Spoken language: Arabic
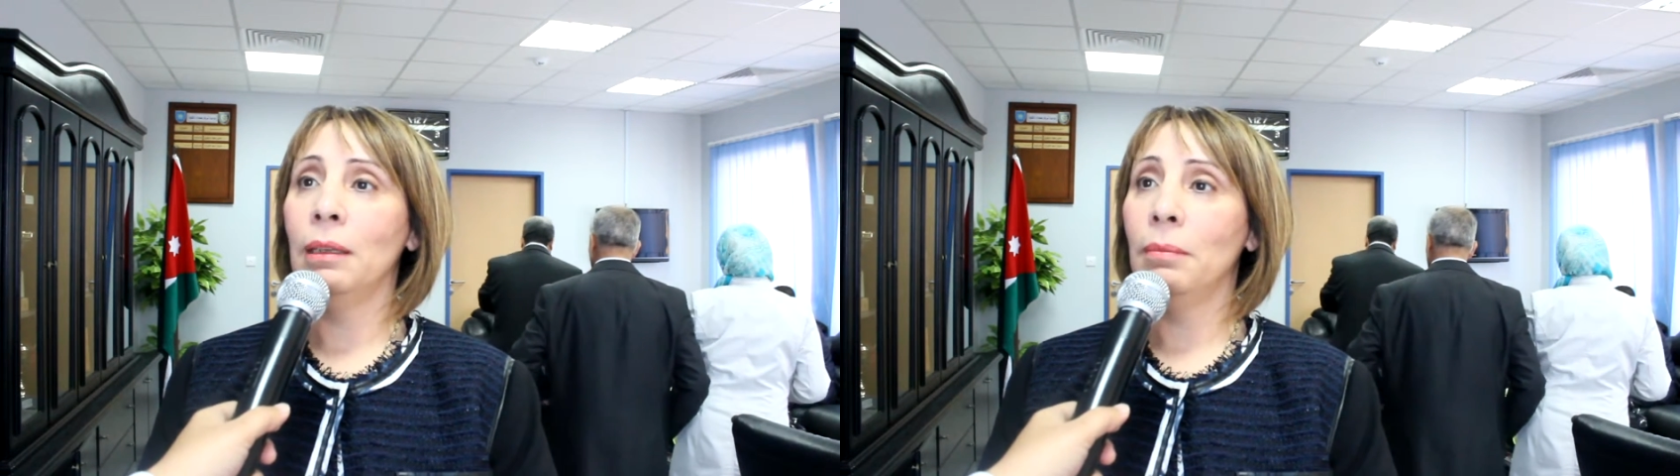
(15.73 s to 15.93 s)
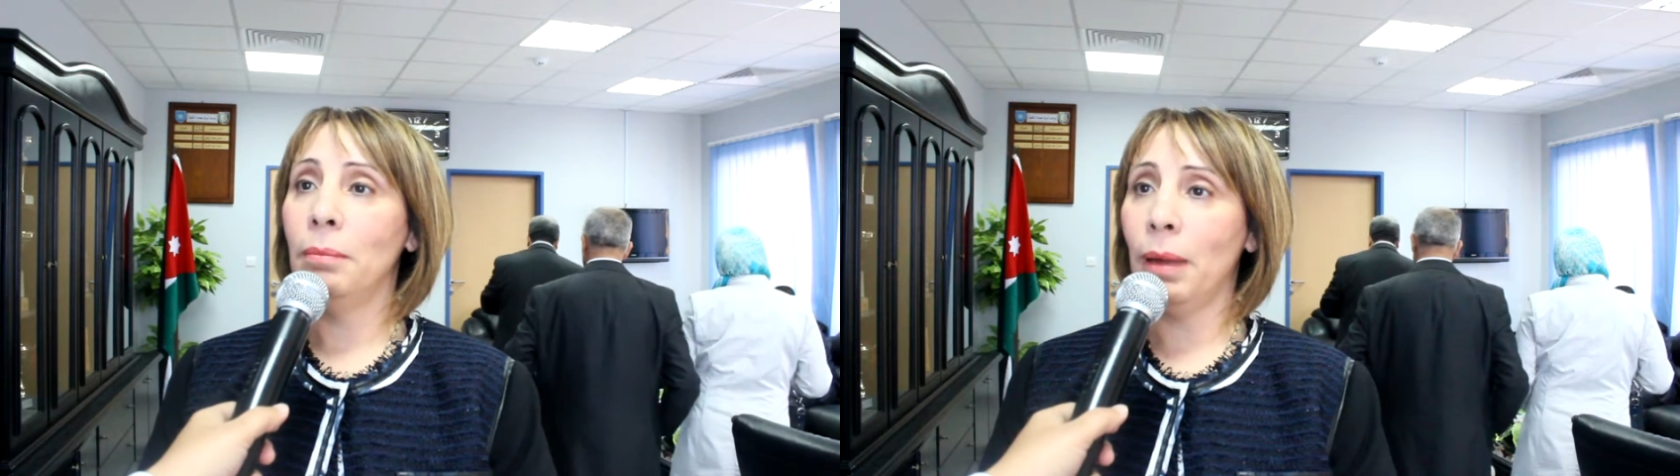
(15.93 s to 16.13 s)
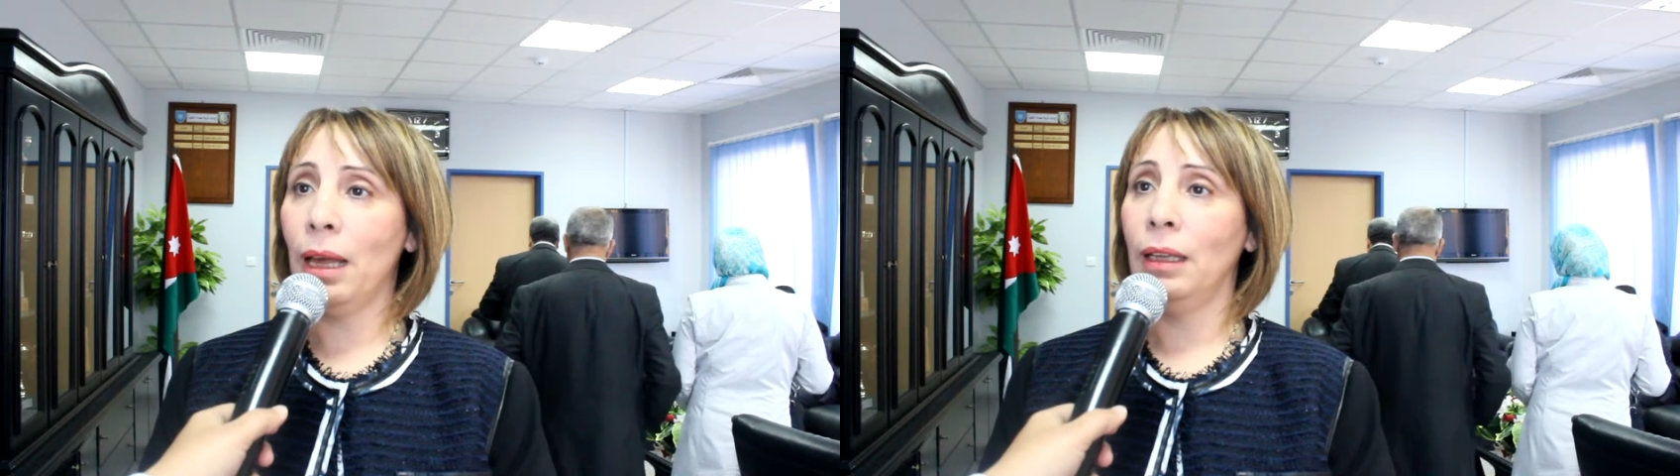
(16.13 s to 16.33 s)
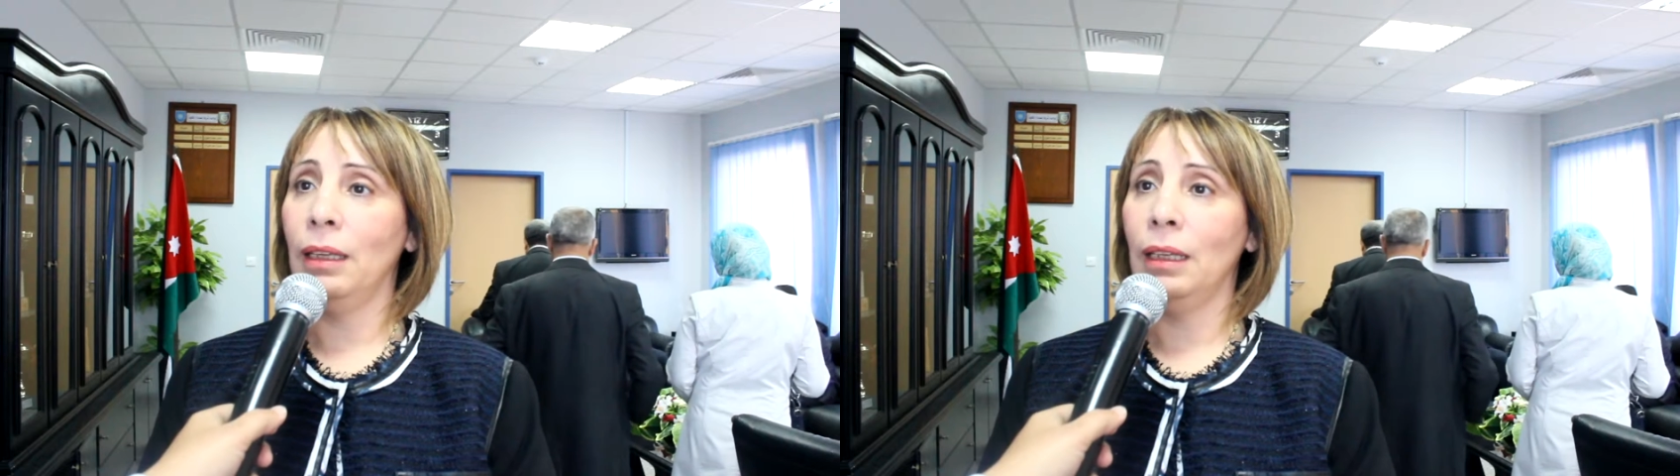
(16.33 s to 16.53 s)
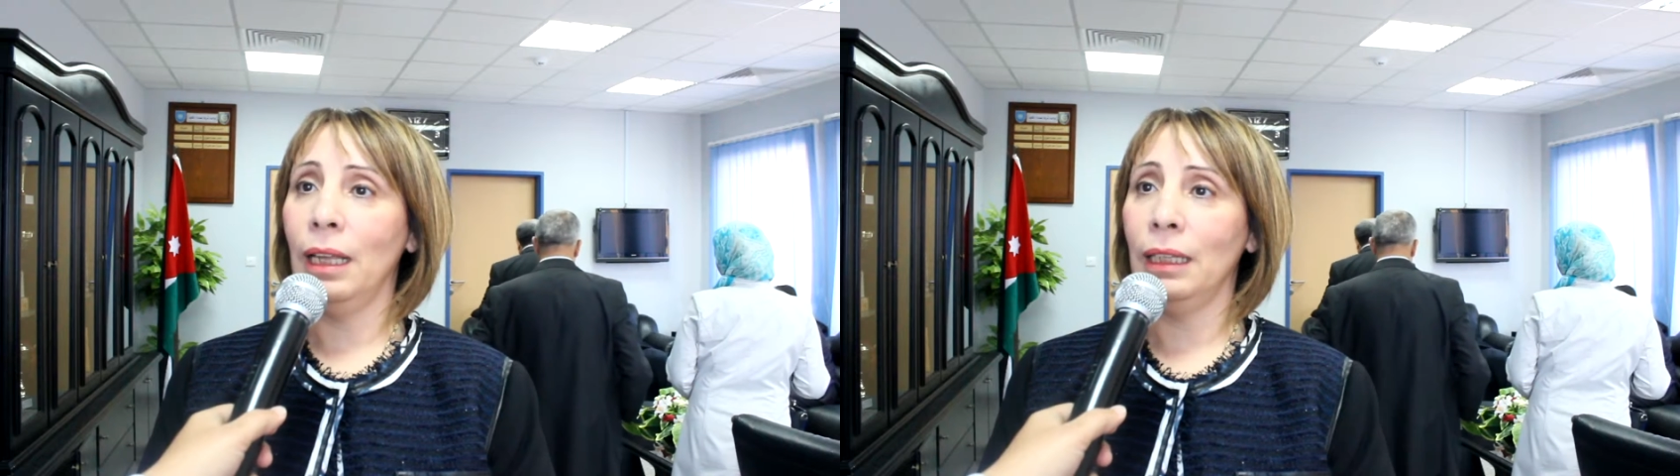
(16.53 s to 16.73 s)
مع
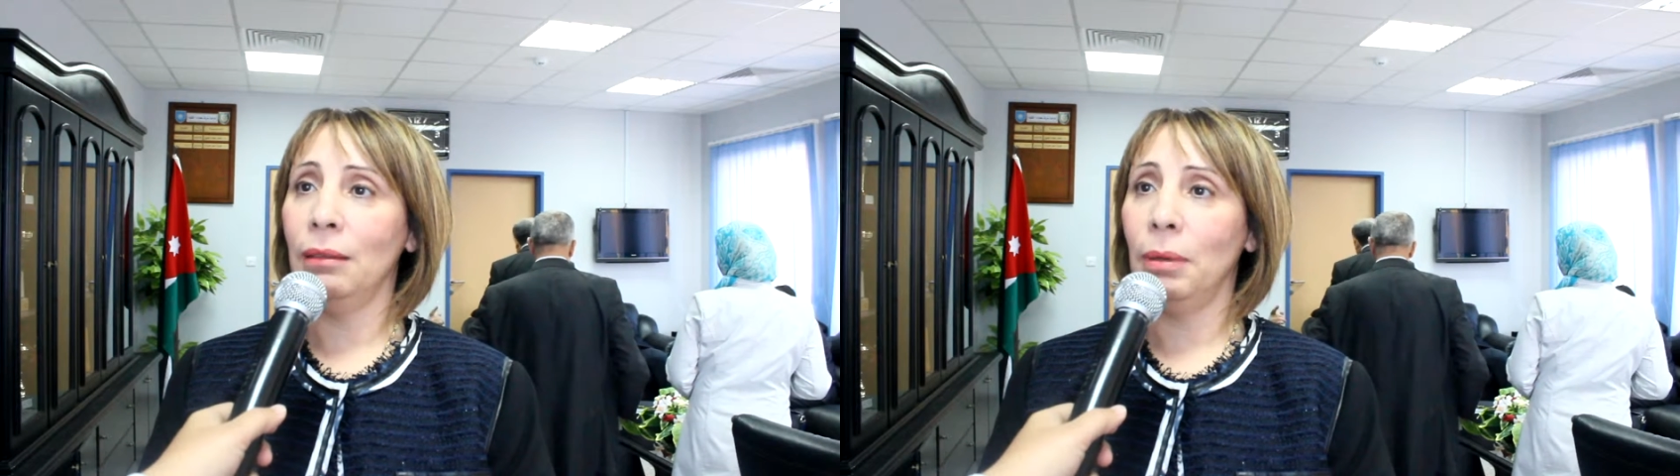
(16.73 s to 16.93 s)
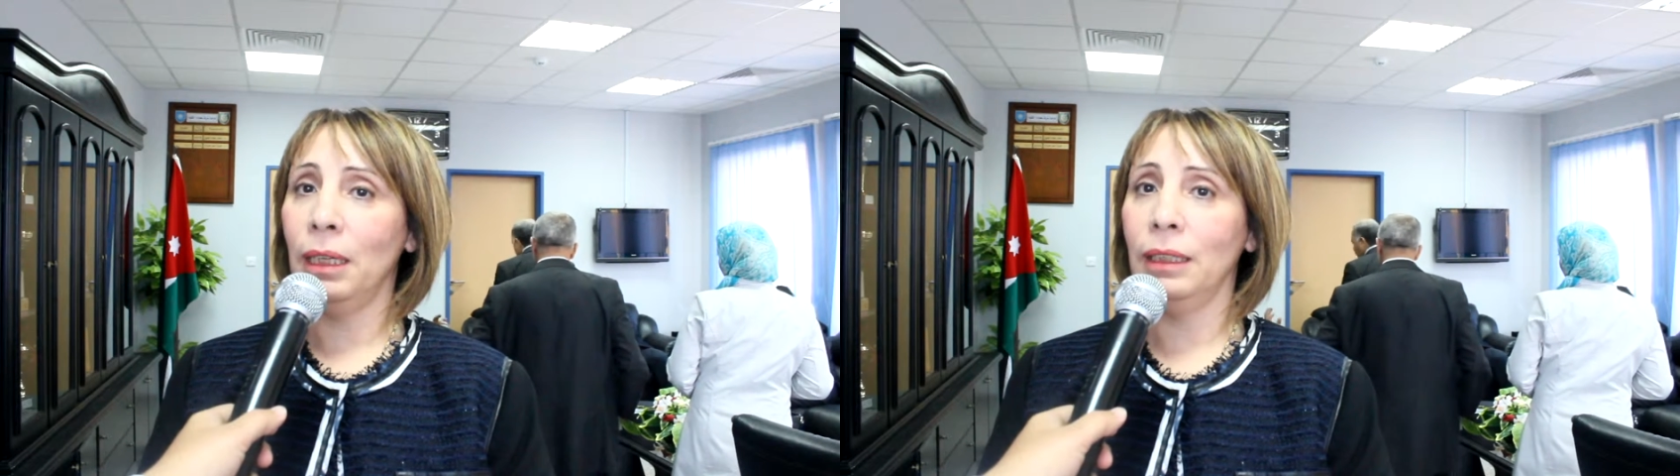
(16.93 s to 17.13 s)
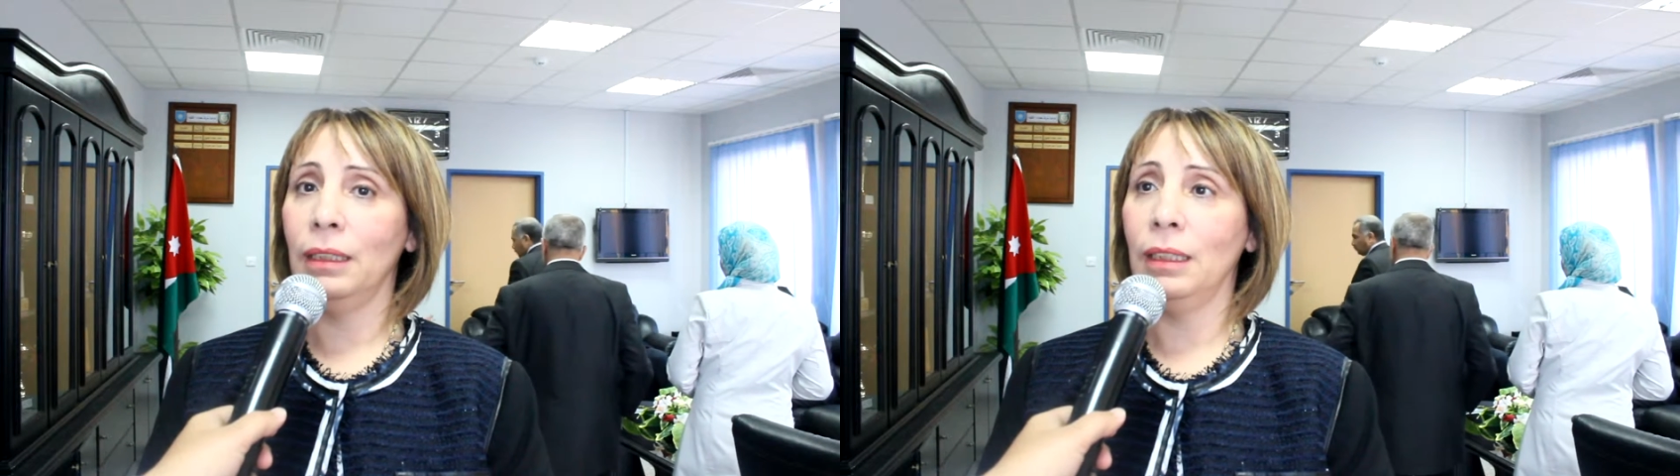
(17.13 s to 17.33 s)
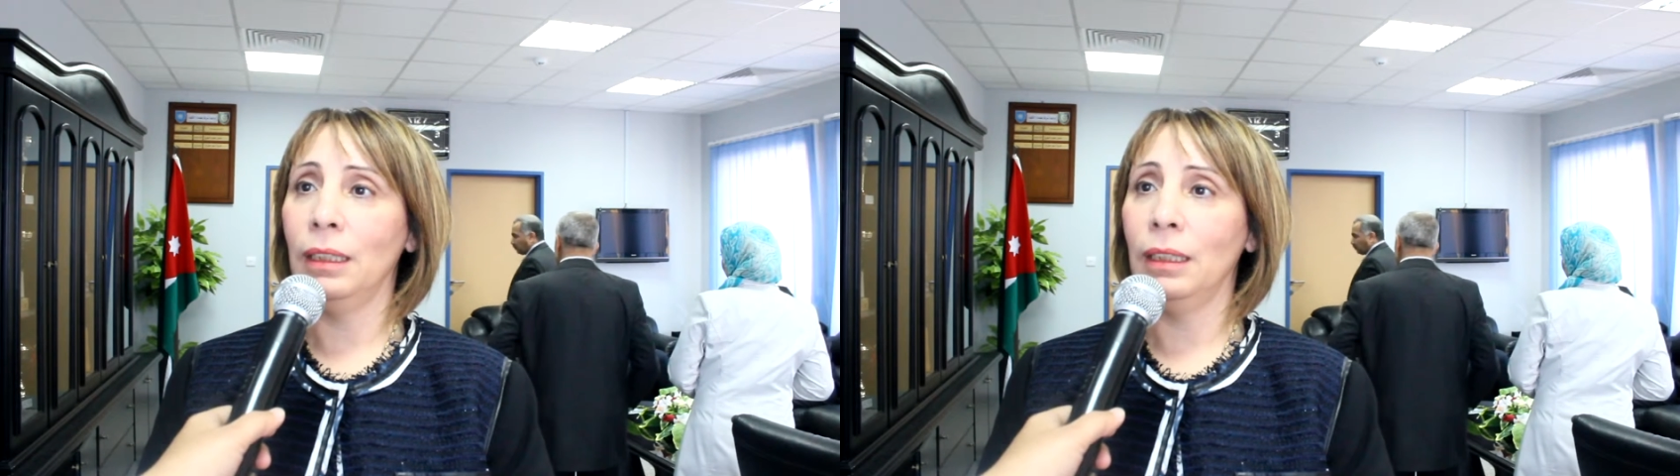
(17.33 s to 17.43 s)
الهيئة البحرية